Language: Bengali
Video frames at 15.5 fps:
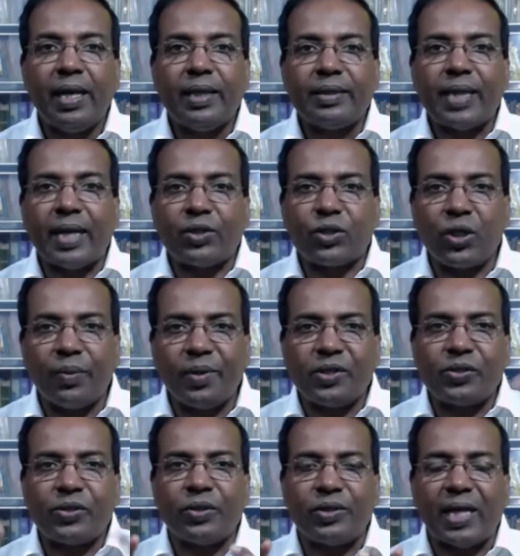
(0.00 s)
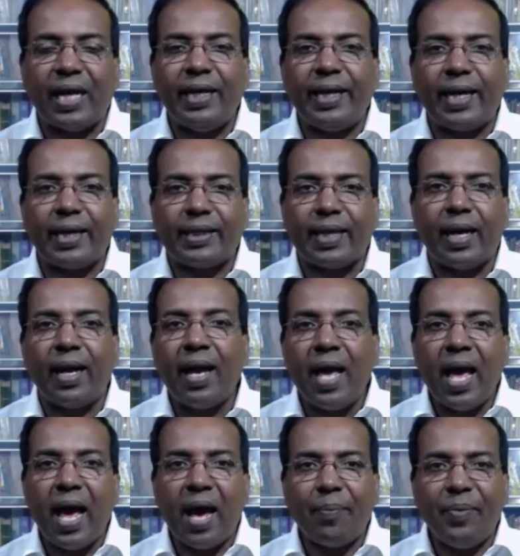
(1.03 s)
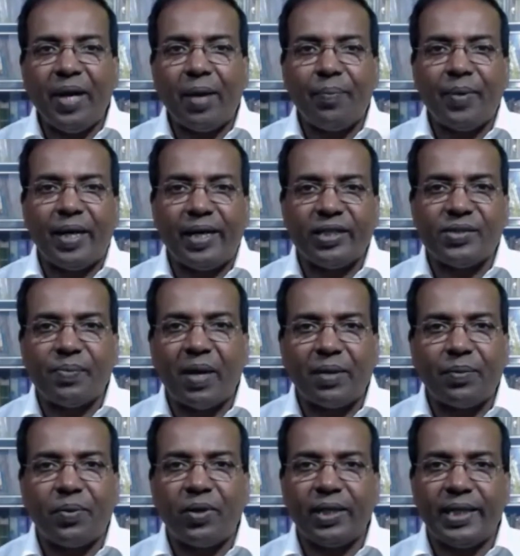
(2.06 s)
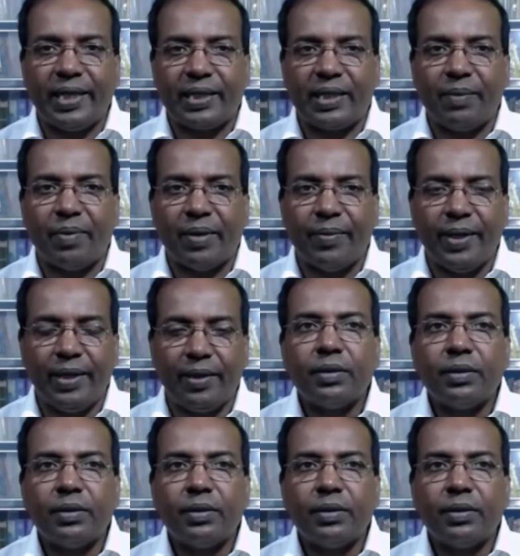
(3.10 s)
তার সমস্ত তালিকাটা আপনি আপনার স্মার্টফোনে দেখতে পাবেন